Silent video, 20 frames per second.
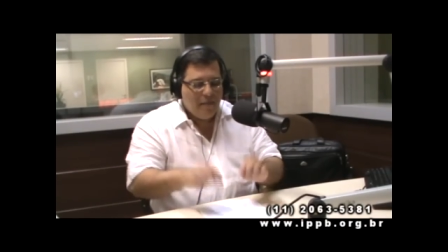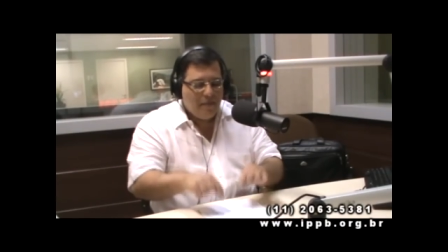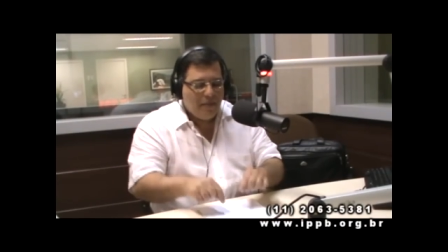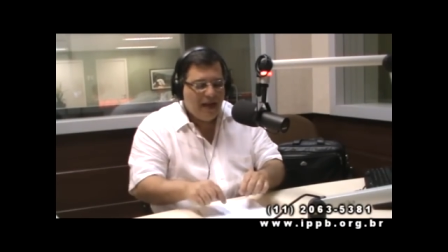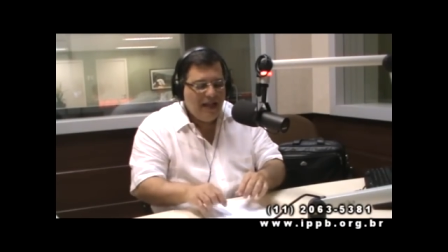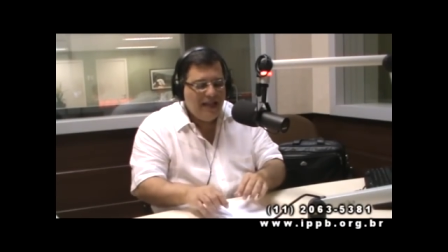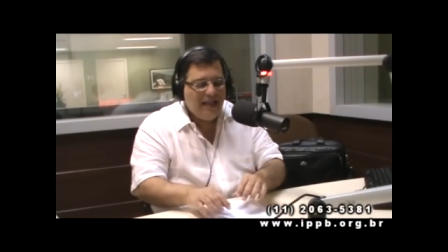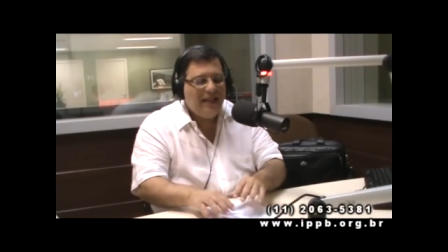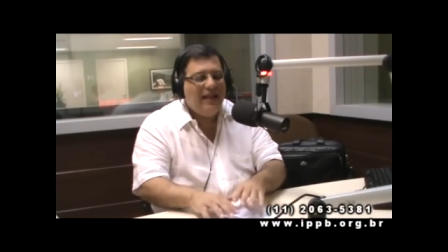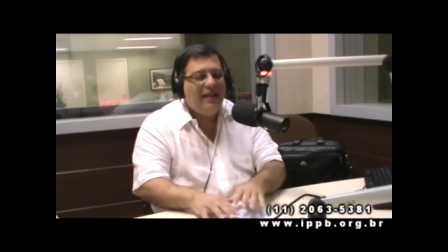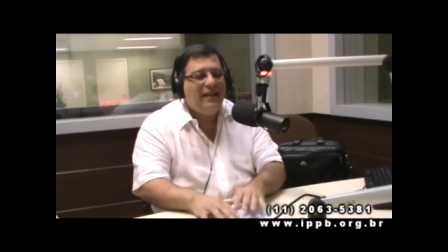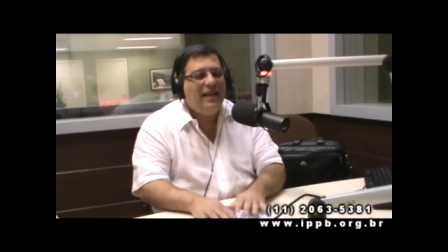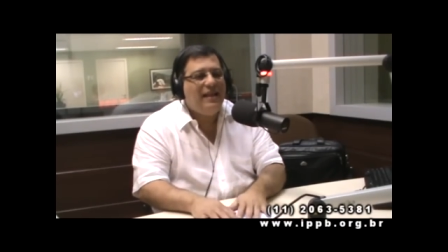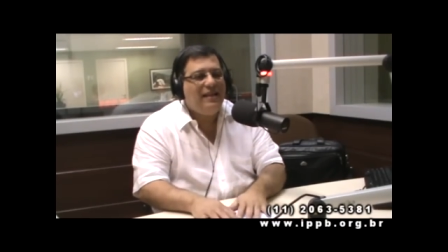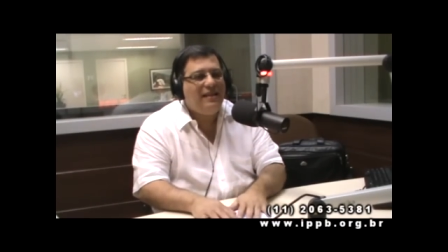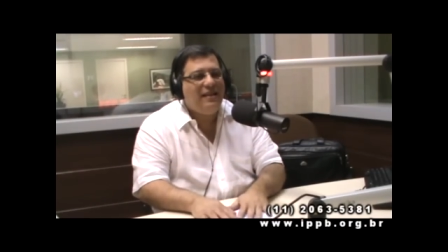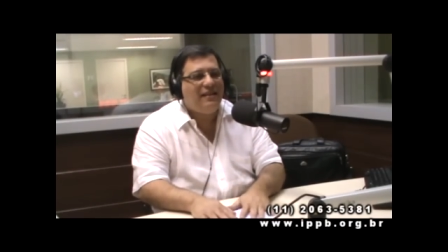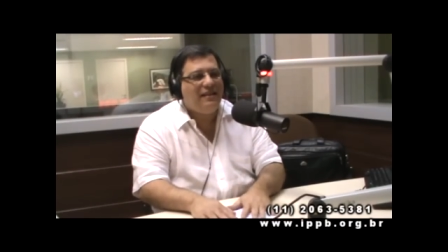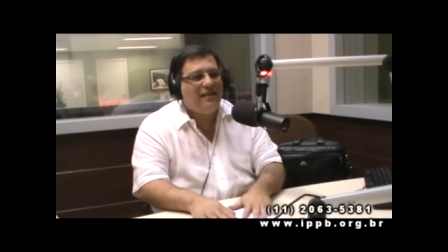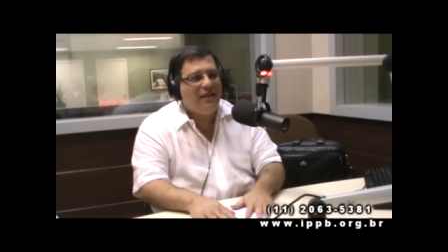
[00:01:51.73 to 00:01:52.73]
Para entender
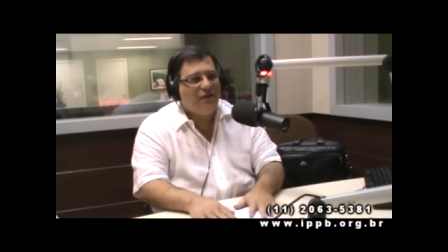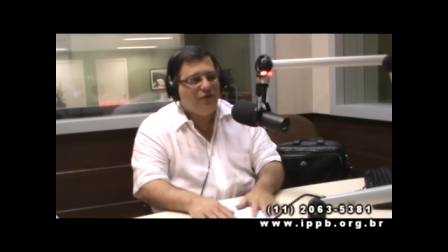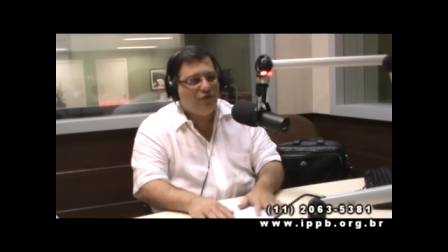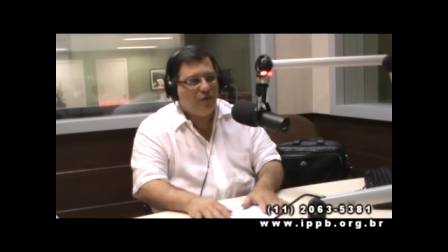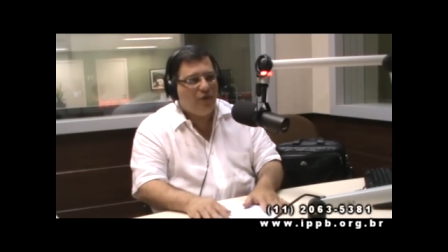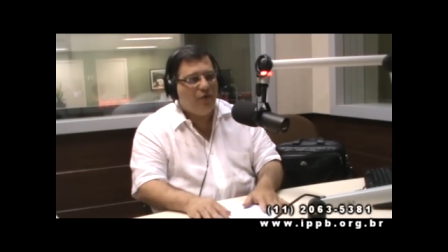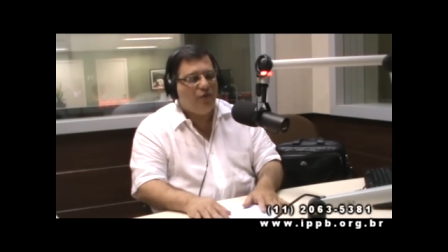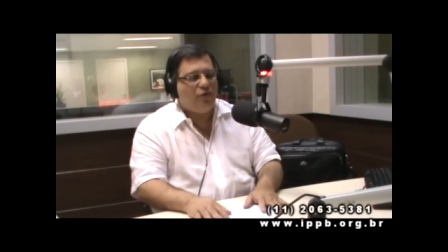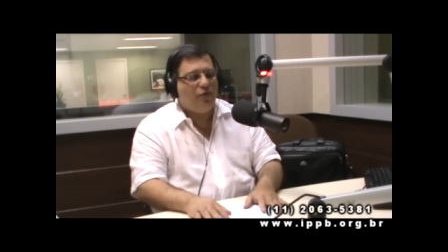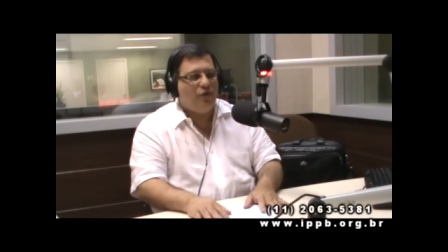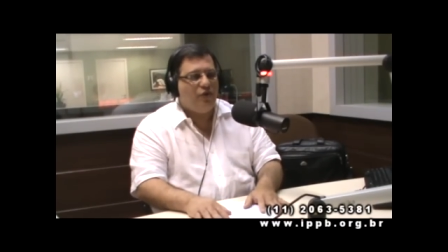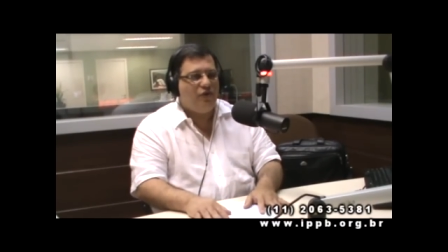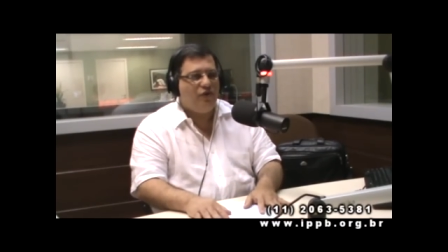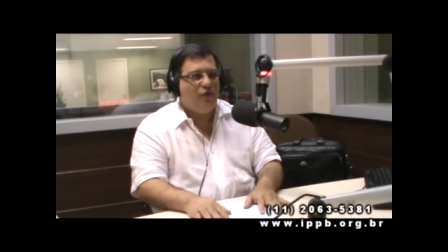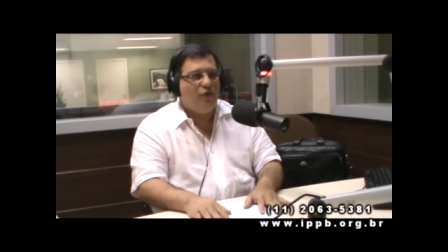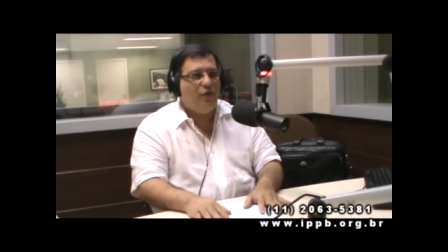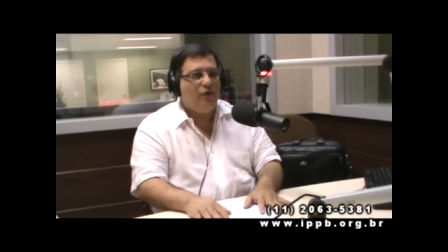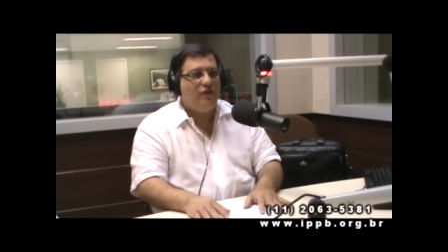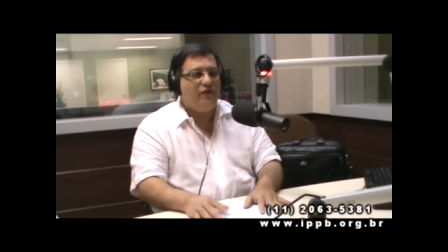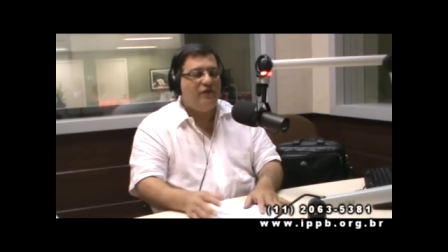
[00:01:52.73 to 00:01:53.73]
esse texto que eu
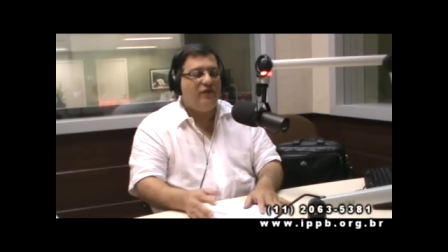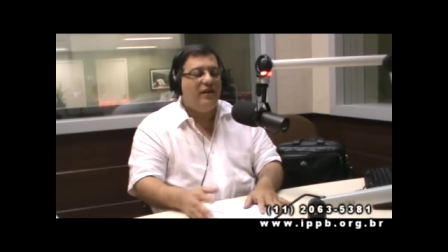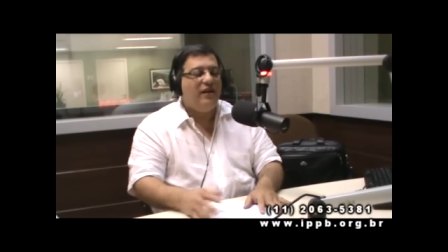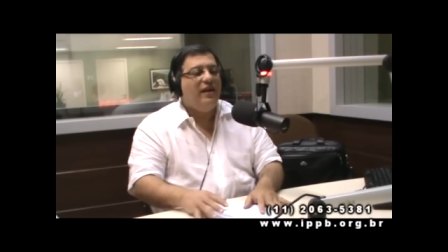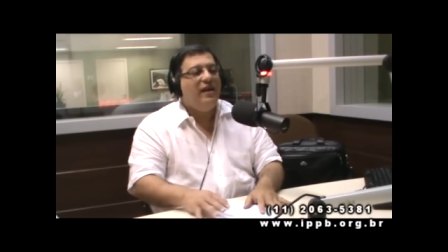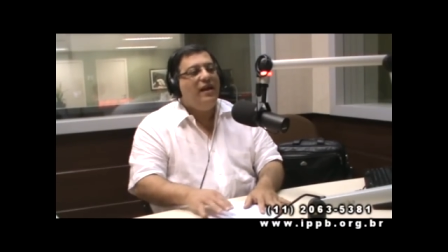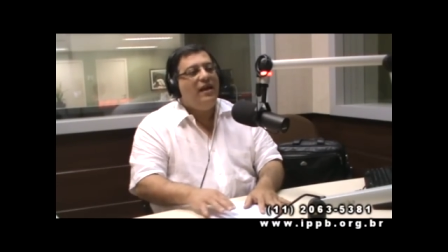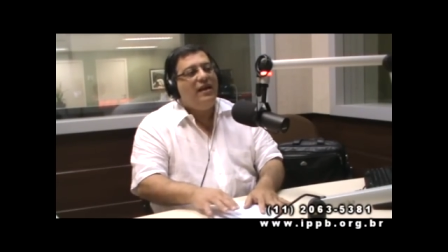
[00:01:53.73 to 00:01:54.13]
trouxe hoje,